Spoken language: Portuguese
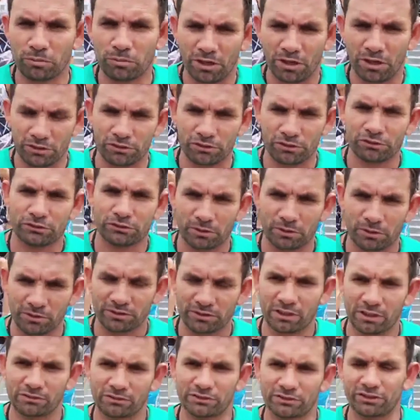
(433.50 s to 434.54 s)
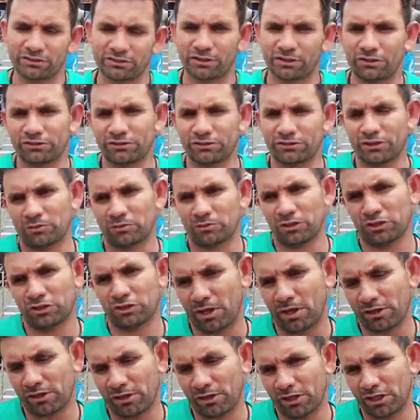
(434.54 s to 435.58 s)
espero isso também que aconteça isso também.
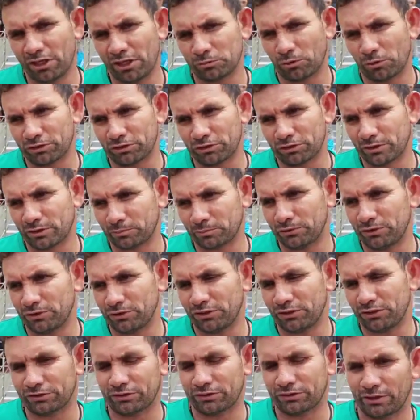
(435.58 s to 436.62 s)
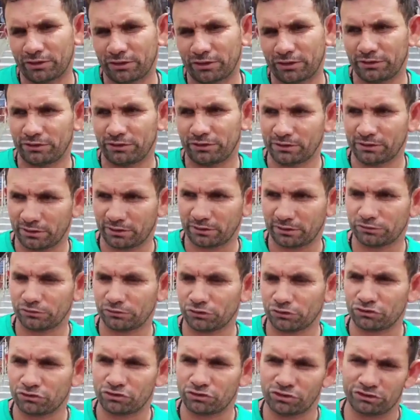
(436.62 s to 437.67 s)
Espero a resposta da polícia, né? E da
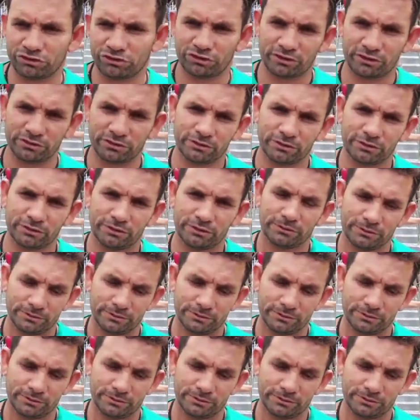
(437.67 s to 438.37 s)
justiça, né? Tá